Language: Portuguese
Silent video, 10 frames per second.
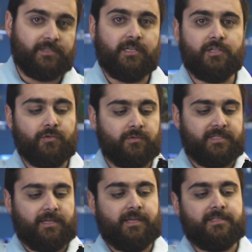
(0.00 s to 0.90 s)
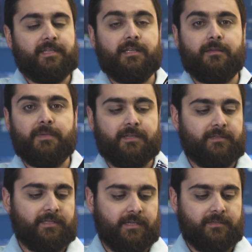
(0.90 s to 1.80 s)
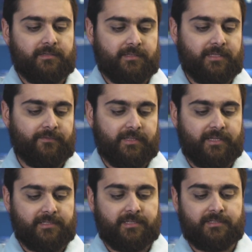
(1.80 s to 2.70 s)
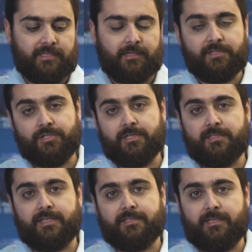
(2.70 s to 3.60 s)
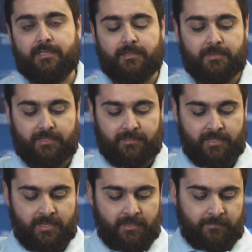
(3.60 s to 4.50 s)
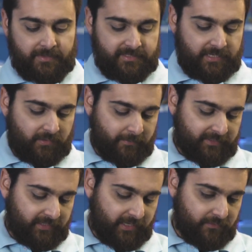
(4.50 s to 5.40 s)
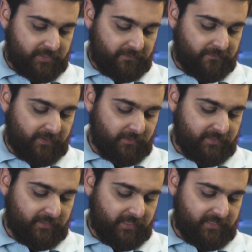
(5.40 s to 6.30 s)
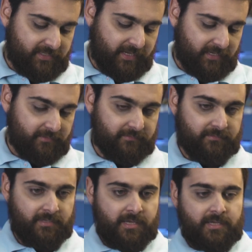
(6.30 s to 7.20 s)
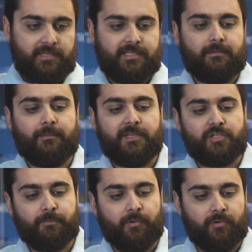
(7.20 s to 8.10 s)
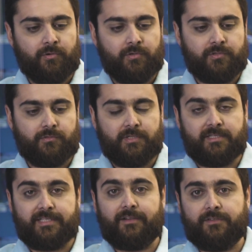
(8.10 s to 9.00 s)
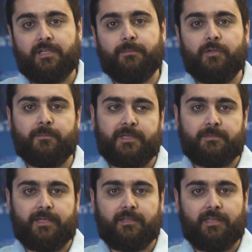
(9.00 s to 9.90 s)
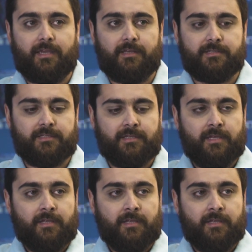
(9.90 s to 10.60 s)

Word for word: A gente usa a cerâmica, tá? Na verdade essa cerâmica, a gente diz que é cerâmica, mas ela é um material de vidro sintetizado, extremamente poroso, que serve de abrigo para as bactérias.